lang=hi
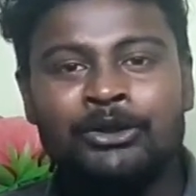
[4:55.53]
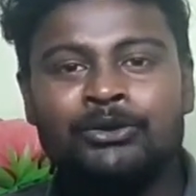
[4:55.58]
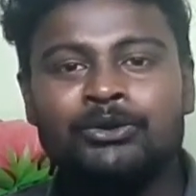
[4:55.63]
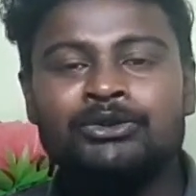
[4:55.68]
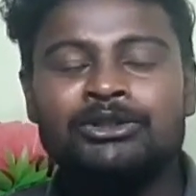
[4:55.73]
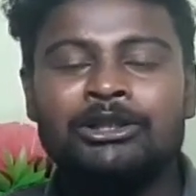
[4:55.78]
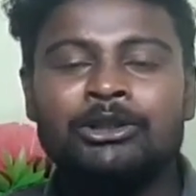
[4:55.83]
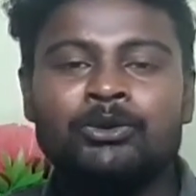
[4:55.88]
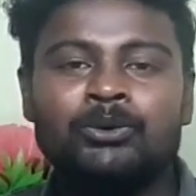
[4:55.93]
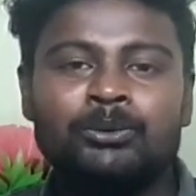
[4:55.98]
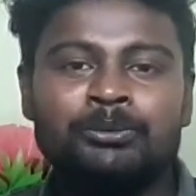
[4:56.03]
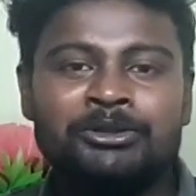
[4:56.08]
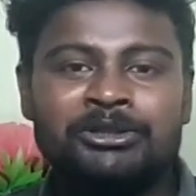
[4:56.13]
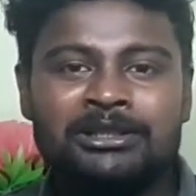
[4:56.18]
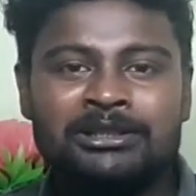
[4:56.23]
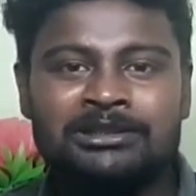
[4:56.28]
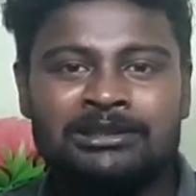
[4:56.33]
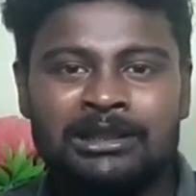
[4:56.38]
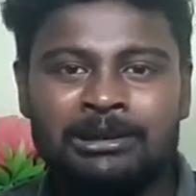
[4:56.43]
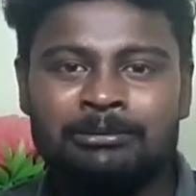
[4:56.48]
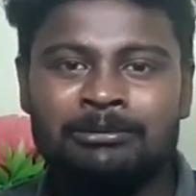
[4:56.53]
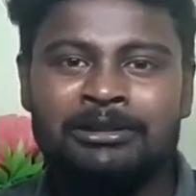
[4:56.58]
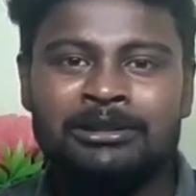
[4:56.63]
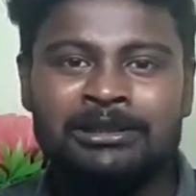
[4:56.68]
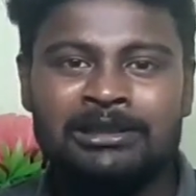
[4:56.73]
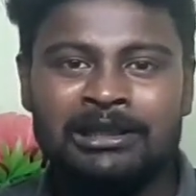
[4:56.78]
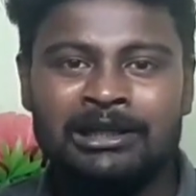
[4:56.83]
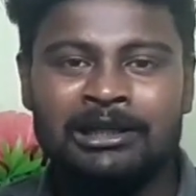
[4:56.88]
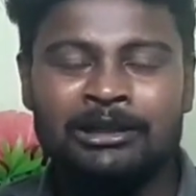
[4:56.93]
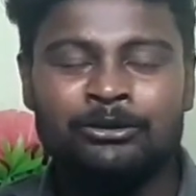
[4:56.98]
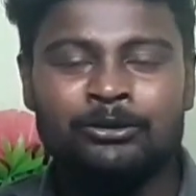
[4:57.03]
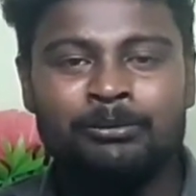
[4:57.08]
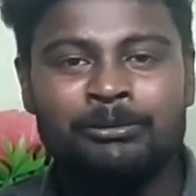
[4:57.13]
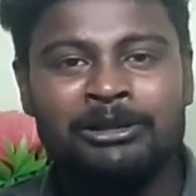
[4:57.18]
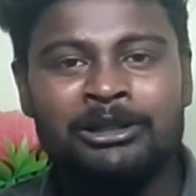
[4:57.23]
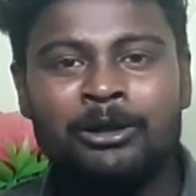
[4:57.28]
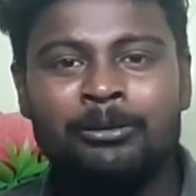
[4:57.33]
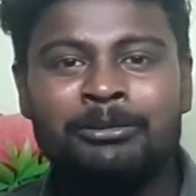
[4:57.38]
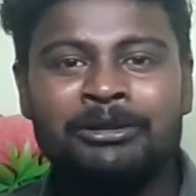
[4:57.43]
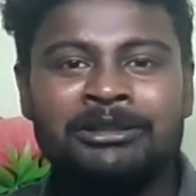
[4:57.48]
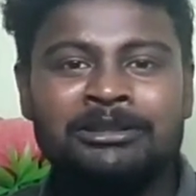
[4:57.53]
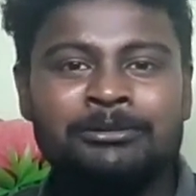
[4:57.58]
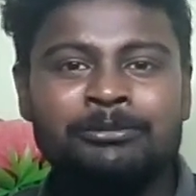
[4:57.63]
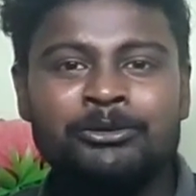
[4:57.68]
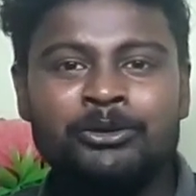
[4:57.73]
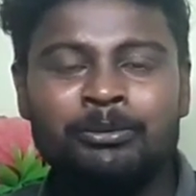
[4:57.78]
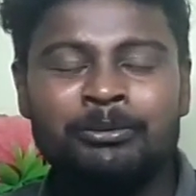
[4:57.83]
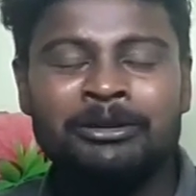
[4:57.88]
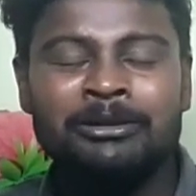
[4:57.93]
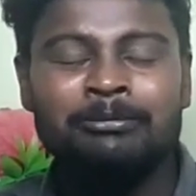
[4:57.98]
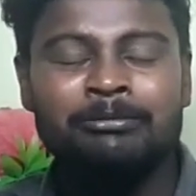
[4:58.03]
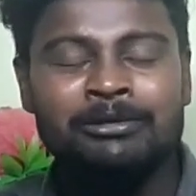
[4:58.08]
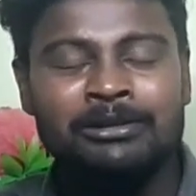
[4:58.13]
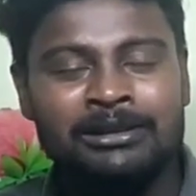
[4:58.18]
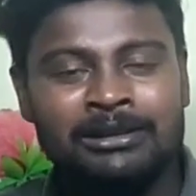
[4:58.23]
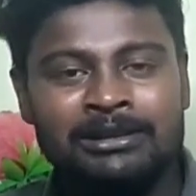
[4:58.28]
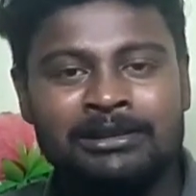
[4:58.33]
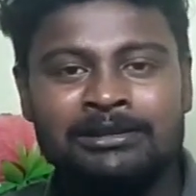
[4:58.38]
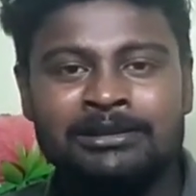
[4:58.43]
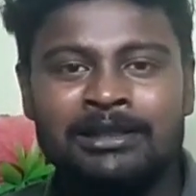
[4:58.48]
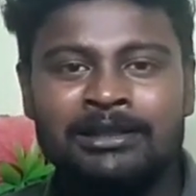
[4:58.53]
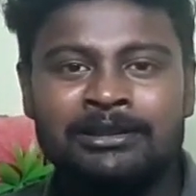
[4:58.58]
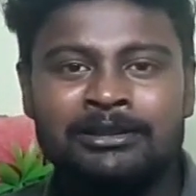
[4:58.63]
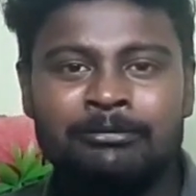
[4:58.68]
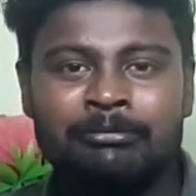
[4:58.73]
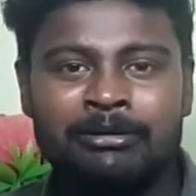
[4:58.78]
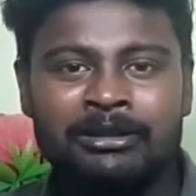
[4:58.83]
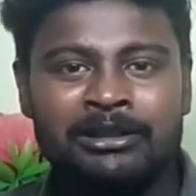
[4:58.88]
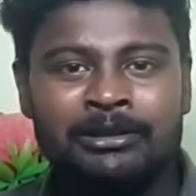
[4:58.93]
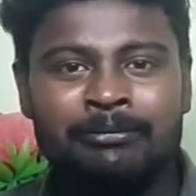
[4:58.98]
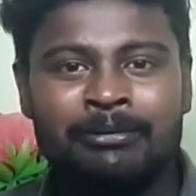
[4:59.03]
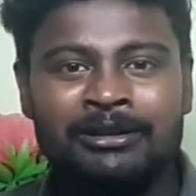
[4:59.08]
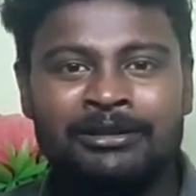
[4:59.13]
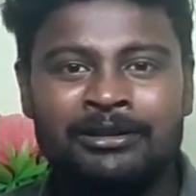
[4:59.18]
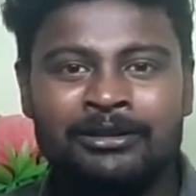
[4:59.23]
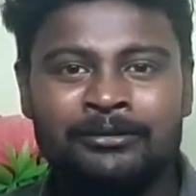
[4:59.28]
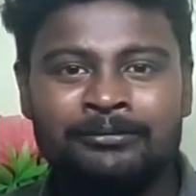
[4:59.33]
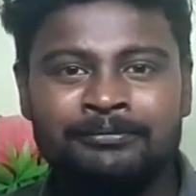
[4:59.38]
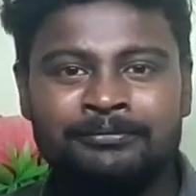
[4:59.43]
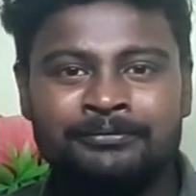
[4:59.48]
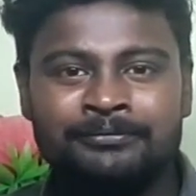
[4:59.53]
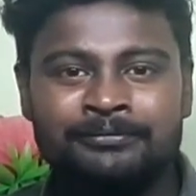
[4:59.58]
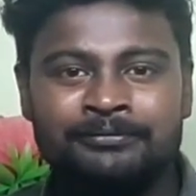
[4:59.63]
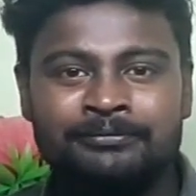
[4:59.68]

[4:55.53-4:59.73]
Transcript: तो चैनल को भी सब्सक्राइब कर लीजिएगा तो मिलता हूँ नेक्स्ट वीडियो में तब तक के लिए जय हिंद बंदे मातरम